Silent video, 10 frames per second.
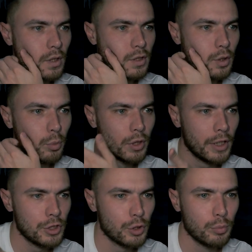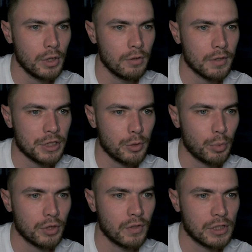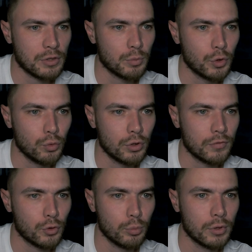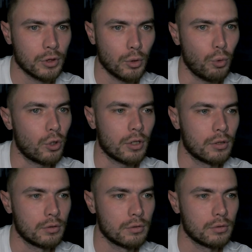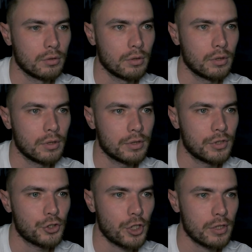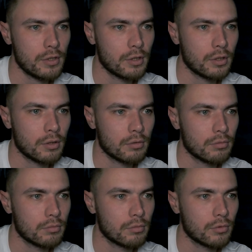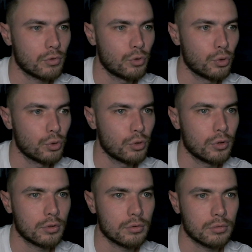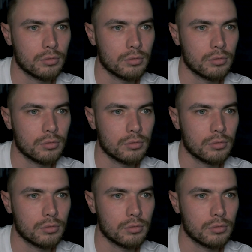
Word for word: Типа раньше были вообще по 20 минут и все было ок. Сейчас это до,